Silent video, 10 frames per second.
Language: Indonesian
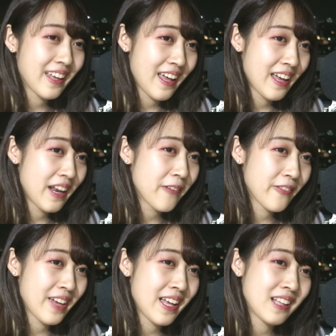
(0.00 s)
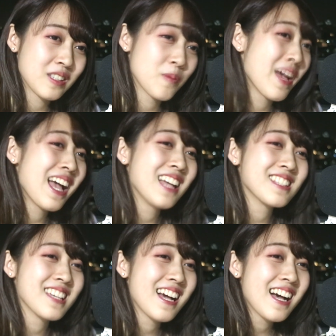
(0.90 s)
Again I feel
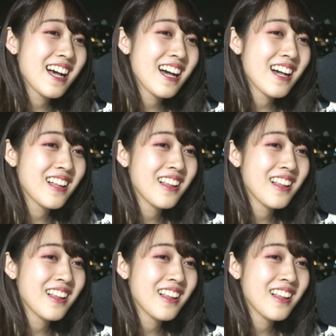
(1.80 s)
special